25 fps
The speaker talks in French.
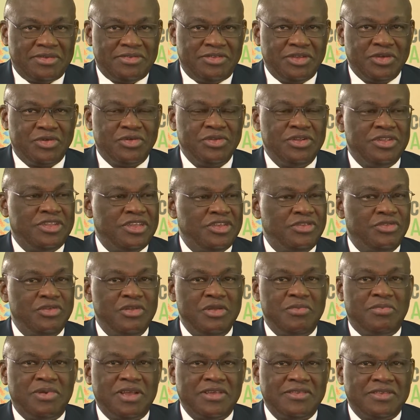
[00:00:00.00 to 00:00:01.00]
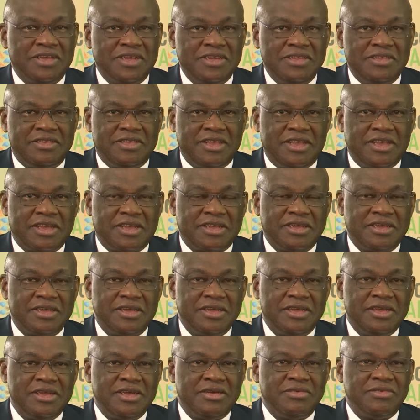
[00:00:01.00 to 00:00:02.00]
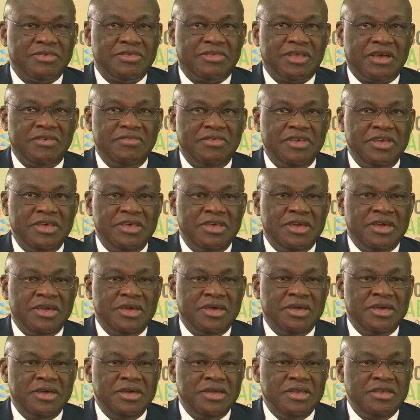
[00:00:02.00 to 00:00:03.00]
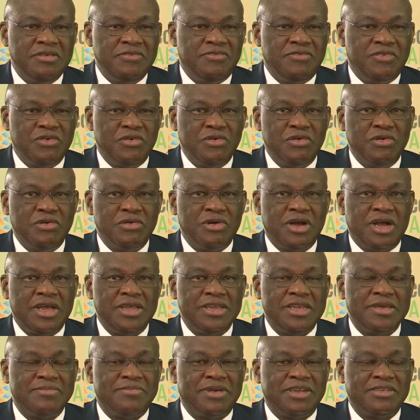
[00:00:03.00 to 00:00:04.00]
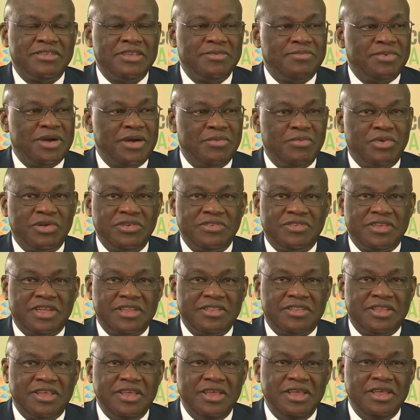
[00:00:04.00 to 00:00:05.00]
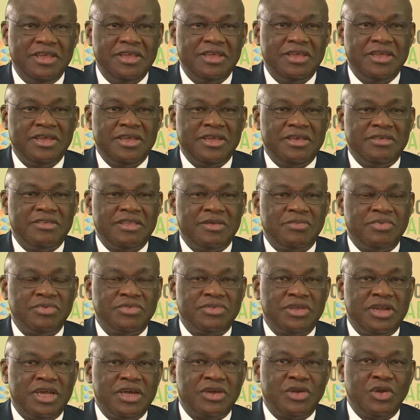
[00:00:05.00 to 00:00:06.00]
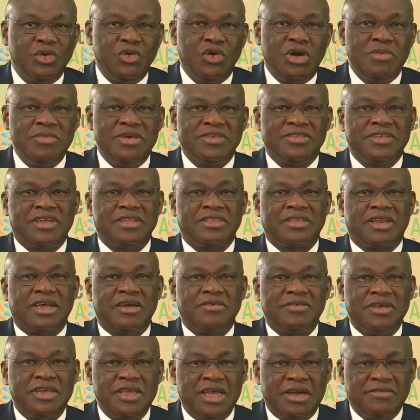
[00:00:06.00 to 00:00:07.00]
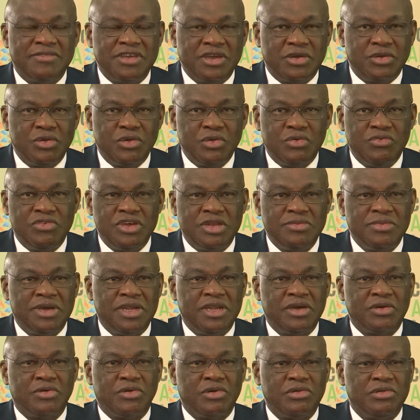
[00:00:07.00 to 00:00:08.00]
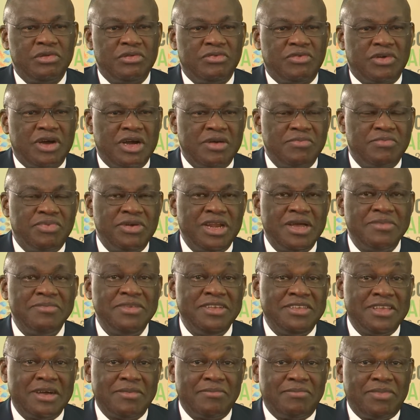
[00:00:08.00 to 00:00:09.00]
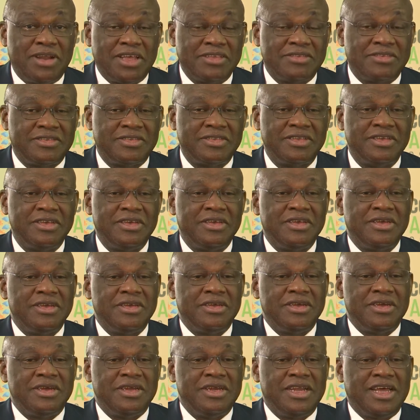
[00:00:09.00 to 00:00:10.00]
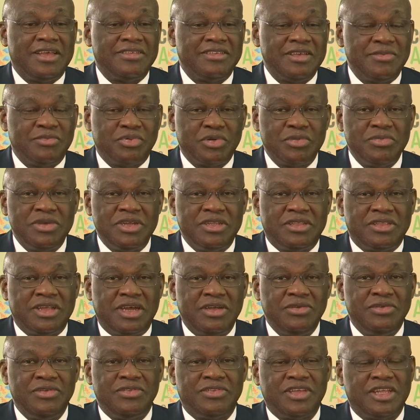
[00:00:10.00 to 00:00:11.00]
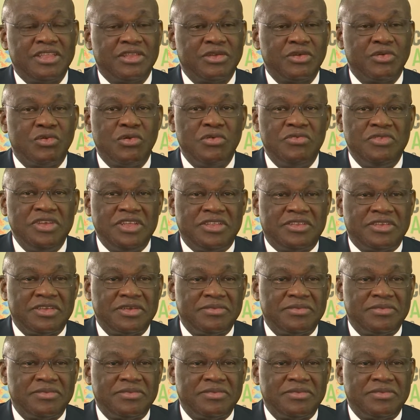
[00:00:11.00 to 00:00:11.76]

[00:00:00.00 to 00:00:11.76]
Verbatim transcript: Sécurité sur le plan sanitaire. Vous savez, euh, il faut des participants en bonne santé. C'est pour cela que l'OMS a travaillé avec le gouvernement de la Côte d'Ivoire pour la mise en place, dans un premier temps, du centre Covid.